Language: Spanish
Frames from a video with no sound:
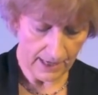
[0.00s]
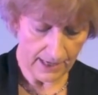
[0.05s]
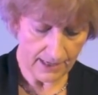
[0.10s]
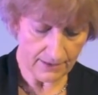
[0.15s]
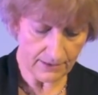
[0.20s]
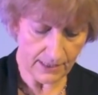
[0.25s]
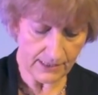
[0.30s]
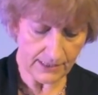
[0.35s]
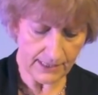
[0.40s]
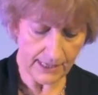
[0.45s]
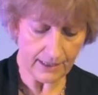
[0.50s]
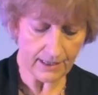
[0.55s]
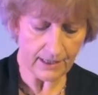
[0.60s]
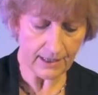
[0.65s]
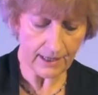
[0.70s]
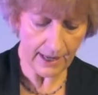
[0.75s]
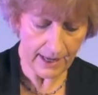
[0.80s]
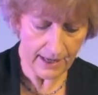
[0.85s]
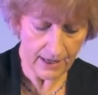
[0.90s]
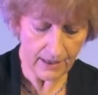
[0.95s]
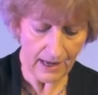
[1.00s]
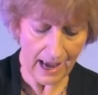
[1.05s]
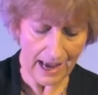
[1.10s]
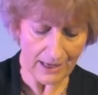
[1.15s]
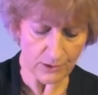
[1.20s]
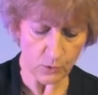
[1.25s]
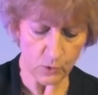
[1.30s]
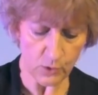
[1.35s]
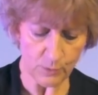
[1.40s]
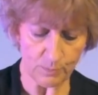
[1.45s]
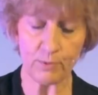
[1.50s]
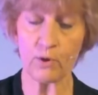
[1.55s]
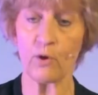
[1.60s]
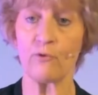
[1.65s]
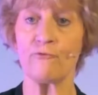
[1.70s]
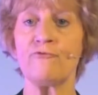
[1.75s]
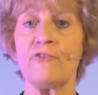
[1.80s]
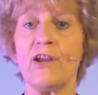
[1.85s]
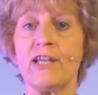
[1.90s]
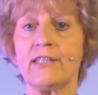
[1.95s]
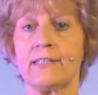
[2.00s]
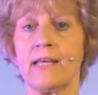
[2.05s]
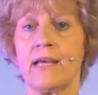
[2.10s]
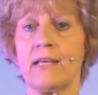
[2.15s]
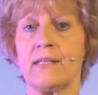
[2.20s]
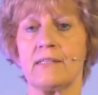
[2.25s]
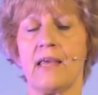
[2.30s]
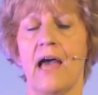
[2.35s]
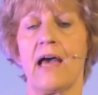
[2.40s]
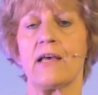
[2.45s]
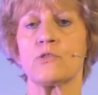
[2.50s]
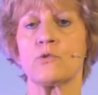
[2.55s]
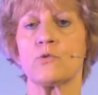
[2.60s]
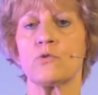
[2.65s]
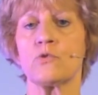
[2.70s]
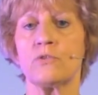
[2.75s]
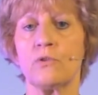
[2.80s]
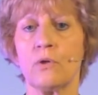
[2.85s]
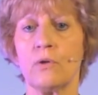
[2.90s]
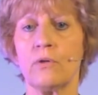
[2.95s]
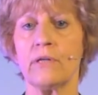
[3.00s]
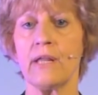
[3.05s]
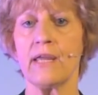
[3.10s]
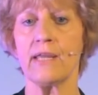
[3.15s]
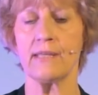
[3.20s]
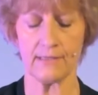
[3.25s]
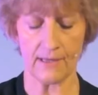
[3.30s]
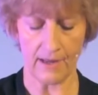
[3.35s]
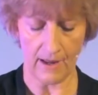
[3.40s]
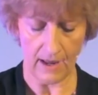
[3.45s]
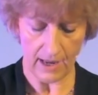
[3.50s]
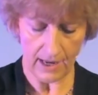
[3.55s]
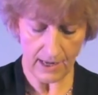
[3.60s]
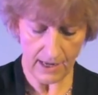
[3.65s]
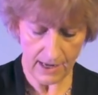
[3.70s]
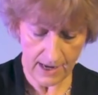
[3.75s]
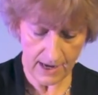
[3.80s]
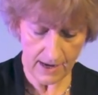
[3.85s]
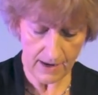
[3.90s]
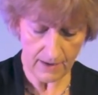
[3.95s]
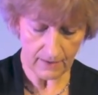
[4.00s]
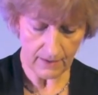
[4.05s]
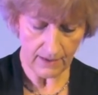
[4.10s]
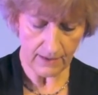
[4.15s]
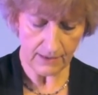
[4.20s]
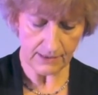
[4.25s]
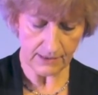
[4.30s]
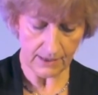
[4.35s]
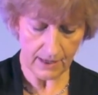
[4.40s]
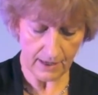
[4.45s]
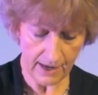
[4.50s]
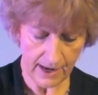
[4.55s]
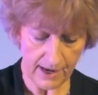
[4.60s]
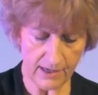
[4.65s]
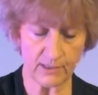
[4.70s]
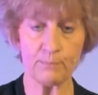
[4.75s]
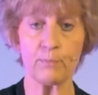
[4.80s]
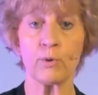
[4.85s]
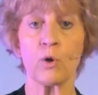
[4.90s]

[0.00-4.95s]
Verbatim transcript: Y dice, creer a sus profetas, a sus dones y seréis